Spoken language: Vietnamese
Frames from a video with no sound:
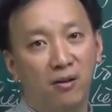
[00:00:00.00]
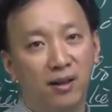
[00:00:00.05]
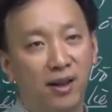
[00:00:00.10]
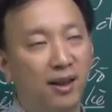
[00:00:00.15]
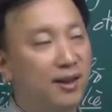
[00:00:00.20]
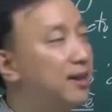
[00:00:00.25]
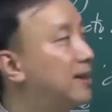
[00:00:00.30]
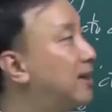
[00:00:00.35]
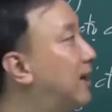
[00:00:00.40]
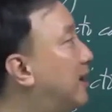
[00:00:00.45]

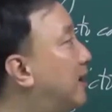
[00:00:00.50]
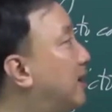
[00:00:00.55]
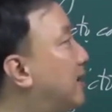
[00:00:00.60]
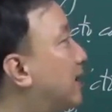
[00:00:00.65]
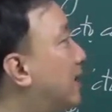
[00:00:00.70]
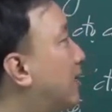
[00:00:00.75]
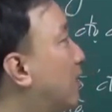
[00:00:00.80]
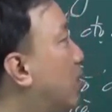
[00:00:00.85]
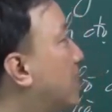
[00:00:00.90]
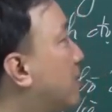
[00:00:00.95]
đấy thì đấy là
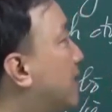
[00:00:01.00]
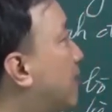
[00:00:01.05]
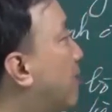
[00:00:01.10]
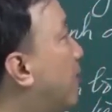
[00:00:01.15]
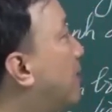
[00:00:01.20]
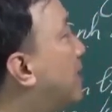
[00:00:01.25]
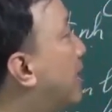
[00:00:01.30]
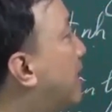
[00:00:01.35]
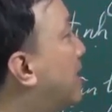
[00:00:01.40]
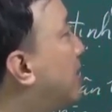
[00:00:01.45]
những cái lỗi
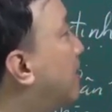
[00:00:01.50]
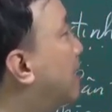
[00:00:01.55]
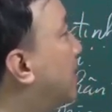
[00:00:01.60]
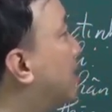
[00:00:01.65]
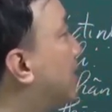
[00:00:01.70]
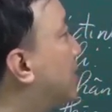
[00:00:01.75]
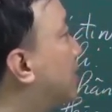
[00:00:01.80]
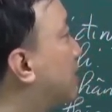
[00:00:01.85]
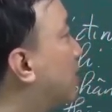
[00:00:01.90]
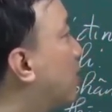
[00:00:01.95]
nguyên nhân
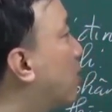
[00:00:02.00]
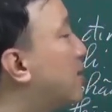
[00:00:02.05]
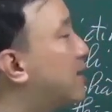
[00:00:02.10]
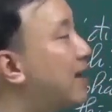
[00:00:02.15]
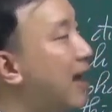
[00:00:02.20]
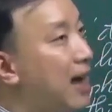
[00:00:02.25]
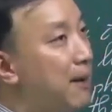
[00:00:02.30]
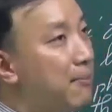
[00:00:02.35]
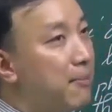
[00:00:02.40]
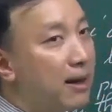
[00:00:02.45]
những lỗi
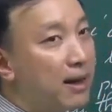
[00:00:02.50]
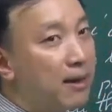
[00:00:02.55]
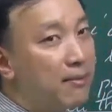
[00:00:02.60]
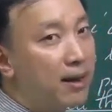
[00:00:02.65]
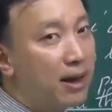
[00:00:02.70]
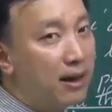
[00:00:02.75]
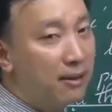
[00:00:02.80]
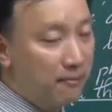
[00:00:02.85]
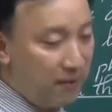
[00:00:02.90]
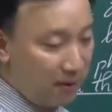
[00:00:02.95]
sai mà các em
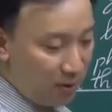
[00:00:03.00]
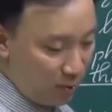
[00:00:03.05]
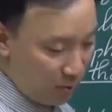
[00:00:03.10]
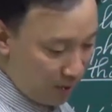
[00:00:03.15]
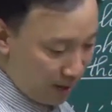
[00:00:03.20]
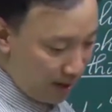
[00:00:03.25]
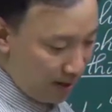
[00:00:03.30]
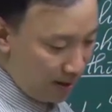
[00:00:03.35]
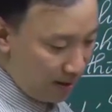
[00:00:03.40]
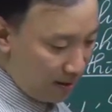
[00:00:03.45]
cần phải
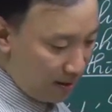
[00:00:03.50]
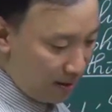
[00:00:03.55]
chú ý